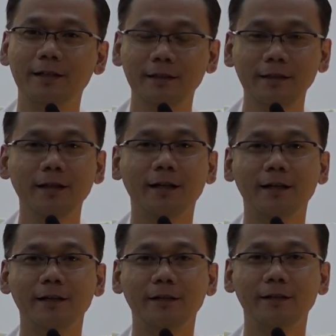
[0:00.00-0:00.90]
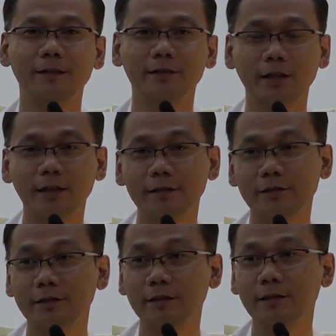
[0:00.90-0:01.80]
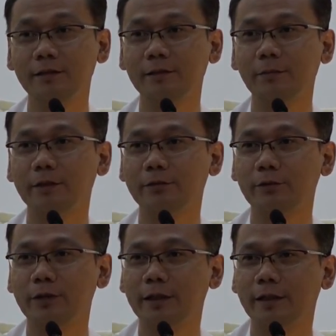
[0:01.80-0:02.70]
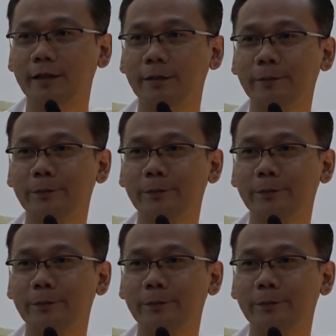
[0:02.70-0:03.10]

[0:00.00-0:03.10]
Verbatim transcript: Iya, salahnya sendiri siapa yang suruh nikah?